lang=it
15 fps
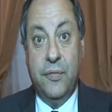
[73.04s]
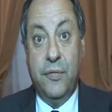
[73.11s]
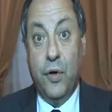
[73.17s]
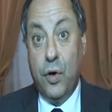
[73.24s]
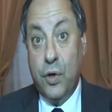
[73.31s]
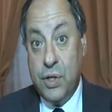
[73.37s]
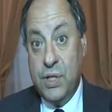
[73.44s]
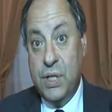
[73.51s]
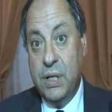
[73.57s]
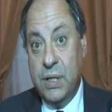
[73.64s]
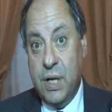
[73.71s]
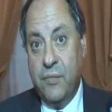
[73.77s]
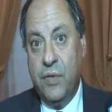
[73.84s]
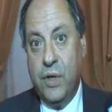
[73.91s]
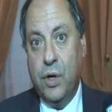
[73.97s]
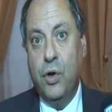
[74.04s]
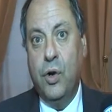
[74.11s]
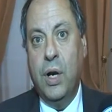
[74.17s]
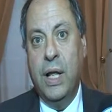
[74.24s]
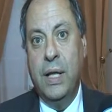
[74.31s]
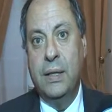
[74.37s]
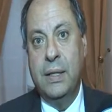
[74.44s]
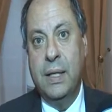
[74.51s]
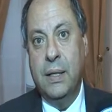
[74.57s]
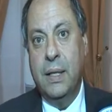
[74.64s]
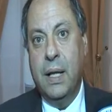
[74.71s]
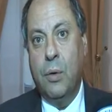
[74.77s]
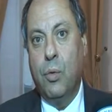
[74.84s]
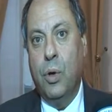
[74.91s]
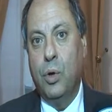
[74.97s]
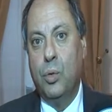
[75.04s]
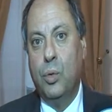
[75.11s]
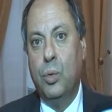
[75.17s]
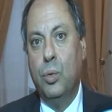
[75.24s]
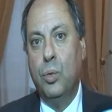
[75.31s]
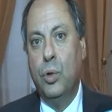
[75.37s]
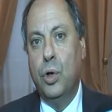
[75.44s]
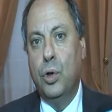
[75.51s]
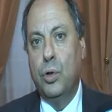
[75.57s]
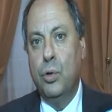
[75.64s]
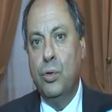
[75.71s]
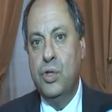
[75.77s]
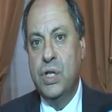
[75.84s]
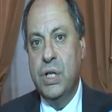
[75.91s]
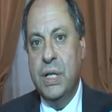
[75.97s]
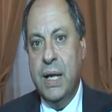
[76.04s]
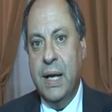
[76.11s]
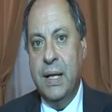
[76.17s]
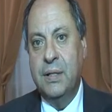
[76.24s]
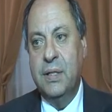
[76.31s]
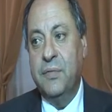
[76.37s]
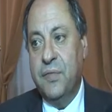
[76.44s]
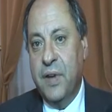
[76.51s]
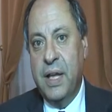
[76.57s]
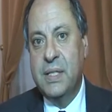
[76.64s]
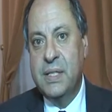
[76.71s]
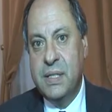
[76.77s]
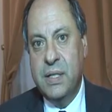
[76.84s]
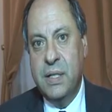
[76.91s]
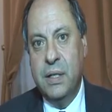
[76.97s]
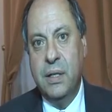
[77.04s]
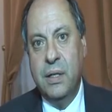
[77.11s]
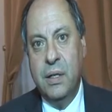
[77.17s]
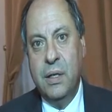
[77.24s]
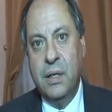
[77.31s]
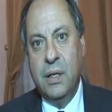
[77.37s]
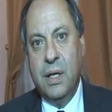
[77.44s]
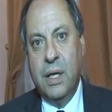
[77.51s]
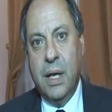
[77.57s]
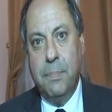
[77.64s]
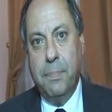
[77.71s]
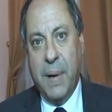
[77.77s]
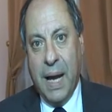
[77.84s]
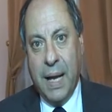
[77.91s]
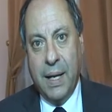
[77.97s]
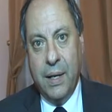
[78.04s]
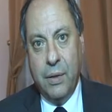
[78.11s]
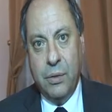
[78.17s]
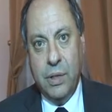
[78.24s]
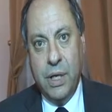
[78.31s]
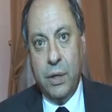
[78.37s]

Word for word: eh, forse tra virgolette da qualcuno considerati fessi, che pagano.